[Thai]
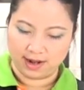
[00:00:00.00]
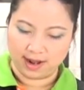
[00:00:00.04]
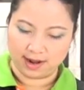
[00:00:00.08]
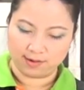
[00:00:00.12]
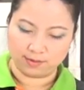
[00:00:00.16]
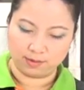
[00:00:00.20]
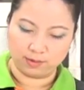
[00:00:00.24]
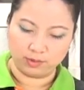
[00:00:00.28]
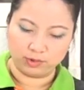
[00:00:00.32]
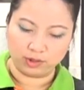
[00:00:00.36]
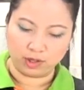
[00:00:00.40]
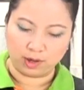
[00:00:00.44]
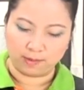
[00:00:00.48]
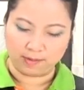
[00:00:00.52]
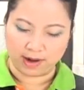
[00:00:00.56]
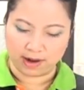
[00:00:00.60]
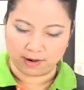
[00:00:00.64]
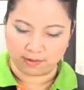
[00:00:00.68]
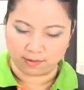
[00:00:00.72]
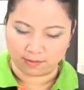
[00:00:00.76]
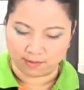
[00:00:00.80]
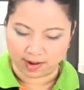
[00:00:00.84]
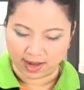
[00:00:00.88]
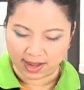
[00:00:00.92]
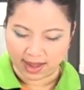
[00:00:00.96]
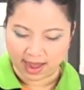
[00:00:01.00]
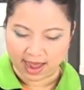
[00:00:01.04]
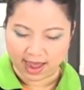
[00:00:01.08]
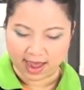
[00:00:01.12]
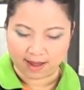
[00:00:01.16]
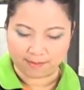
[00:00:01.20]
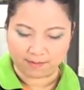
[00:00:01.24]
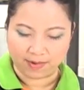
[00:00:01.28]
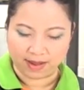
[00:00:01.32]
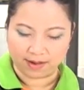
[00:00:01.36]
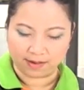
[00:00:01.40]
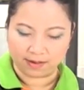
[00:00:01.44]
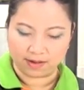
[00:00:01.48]
ถ้าคุณผู้ชมเอามะ
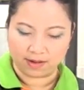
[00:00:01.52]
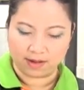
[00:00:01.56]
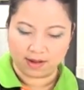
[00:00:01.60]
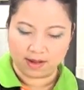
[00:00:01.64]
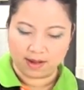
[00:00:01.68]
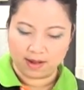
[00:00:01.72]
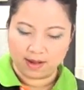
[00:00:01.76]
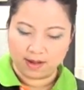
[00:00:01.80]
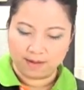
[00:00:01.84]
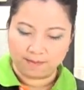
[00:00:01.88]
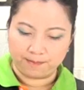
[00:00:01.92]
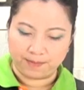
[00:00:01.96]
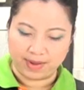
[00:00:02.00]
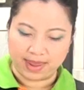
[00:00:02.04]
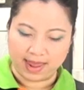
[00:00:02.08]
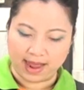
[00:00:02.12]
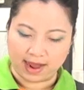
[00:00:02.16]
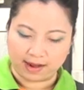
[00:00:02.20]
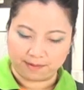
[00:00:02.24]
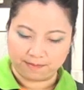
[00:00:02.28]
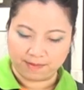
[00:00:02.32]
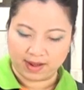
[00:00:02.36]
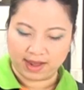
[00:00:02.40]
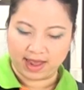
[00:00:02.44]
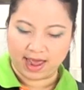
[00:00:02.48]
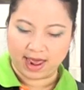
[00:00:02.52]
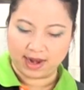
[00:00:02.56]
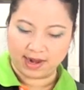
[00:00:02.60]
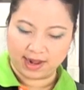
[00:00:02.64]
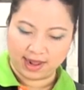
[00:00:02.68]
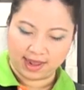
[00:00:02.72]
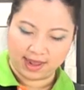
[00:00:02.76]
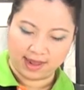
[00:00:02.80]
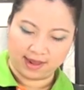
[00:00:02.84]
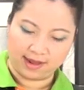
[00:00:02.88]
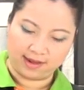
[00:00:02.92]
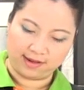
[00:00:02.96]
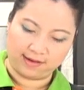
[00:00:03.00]
ขามเปียกมาคั้น
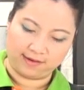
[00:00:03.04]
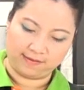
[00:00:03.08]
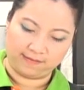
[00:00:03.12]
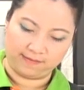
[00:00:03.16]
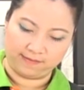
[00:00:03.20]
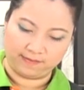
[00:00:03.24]
เอง